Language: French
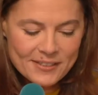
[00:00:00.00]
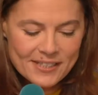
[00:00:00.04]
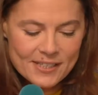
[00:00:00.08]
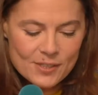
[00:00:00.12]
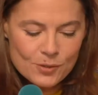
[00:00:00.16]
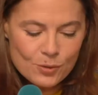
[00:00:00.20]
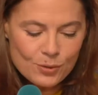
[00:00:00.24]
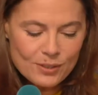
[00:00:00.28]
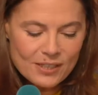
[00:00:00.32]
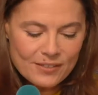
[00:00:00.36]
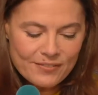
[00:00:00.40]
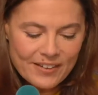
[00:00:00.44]

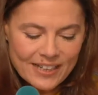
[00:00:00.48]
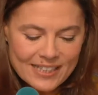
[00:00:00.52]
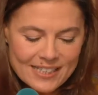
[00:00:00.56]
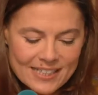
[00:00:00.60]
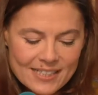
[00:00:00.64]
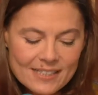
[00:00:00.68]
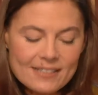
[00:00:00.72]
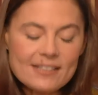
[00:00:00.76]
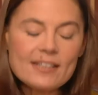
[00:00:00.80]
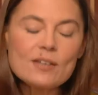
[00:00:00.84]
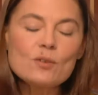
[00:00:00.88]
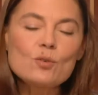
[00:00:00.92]
des
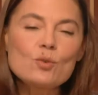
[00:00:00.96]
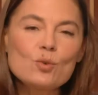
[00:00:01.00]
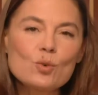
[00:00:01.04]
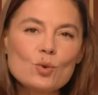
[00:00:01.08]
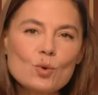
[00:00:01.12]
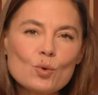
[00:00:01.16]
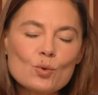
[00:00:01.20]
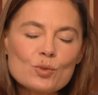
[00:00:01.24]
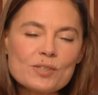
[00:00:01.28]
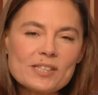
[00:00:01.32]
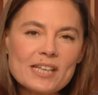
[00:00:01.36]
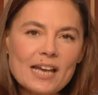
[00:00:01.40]
universités au
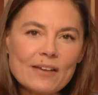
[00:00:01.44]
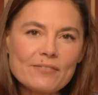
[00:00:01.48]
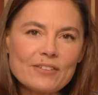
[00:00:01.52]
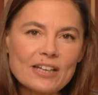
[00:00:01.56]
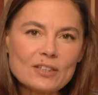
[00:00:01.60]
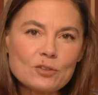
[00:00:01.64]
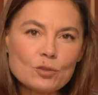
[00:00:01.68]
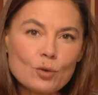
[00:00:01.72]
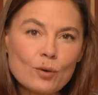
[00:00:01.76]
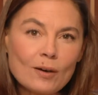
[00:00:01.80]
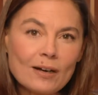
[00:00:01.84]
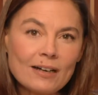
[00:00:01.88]

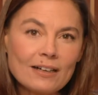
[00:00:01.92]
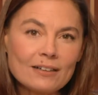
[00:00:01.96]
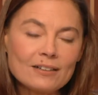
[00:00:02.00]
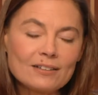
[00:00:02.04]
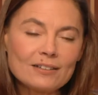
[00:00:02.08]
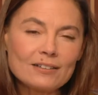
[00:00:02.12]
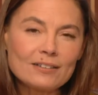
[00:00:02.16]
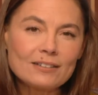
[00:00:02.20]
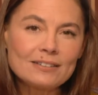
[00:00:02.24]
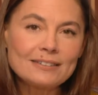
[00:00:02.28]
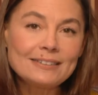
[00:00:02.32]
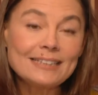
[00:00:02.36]
Conservatoire
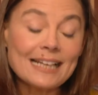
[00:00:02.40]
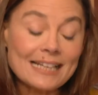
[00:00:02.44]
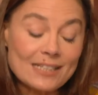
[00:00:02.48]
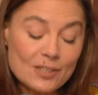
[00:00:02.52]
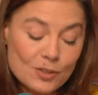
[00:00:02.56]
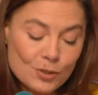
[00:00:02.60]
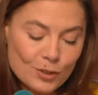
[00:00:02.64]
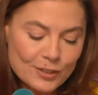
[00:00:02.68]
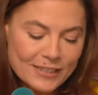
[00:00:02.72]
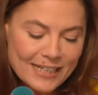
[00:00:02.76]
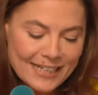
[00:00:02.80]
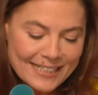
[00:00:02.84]
euh,
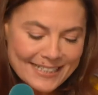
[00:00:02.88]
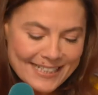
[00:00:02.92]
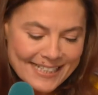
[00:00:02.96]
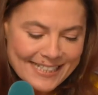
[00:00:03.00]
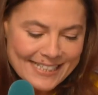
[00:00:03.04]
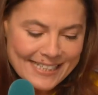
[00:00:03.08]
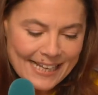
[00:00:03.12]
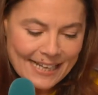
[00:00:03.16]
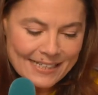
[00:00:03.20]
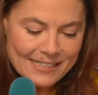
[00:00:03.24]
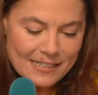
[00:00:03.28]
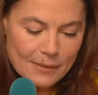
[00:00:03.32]
national
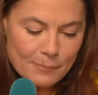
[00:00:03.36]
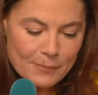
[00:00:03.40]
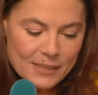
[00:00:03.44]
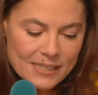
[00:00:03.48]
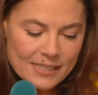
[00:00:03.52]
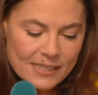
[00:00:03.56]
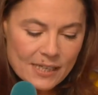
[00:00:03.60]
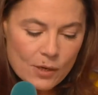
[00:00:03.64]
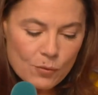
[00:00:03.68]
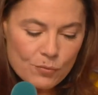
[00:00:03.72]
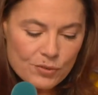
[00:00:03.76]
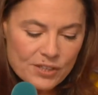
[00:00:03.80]
des arts et
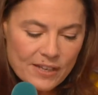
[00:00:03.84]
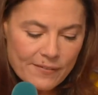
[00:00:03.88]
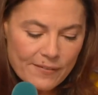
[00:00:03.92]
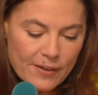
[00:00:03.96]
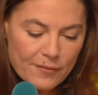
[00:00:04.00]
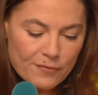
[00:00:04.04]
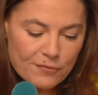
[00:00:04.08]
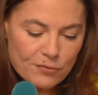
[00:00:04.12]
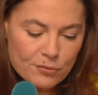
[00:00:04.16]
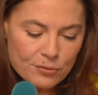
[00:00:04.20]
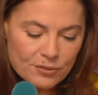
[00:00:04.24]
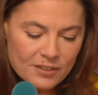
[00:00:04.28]
métiers vous
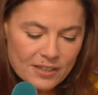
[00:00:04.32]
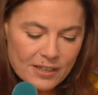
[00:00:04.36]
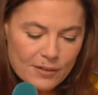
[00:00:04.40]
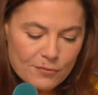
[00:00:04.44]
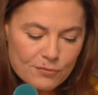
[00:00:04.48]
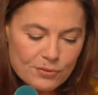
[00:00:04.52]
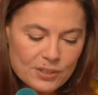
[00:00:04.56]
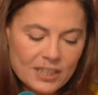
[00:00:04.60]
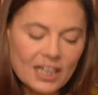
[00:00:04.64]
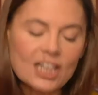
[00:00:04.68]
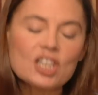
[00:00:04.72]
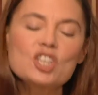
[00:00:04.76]
avez fondé et
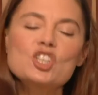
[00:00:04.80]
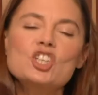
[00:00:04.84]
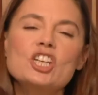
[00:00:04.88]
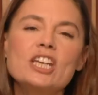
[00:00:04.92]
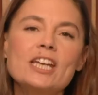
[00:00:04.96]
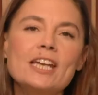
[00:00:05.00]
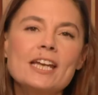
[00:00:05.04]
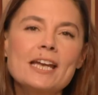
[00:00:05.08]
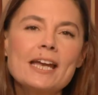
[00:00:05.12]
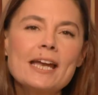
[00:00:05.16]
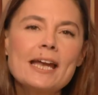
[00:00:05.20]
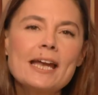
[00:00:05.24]
vous dirigez